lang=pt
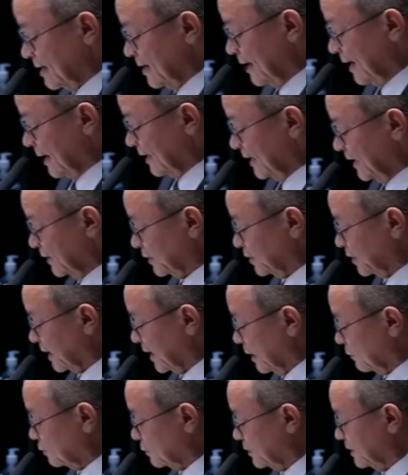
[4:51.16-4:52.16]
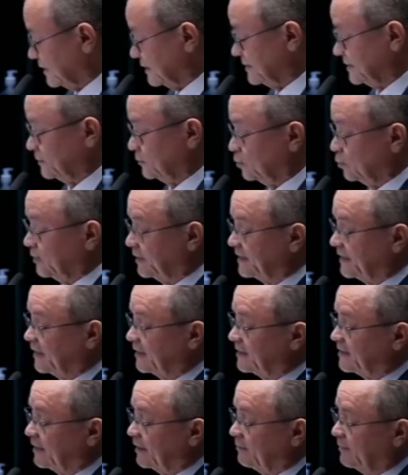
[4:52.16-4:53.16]
A Lei Geral do
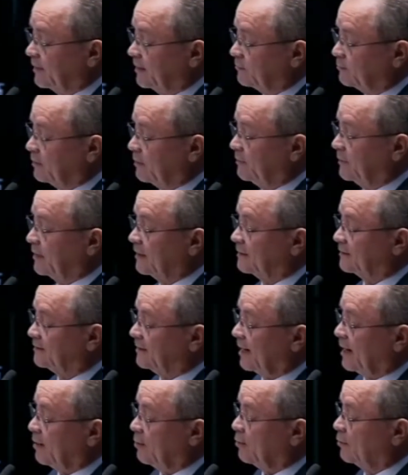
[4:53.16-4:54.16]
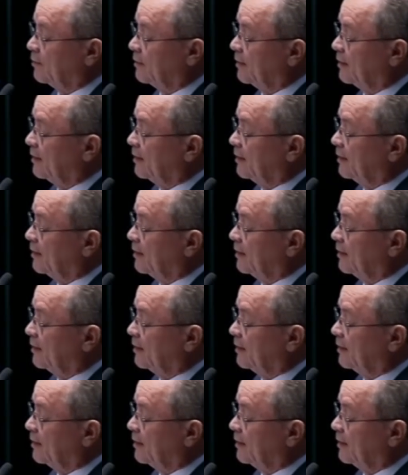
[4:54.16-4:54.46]
Licenciamento Ambiental,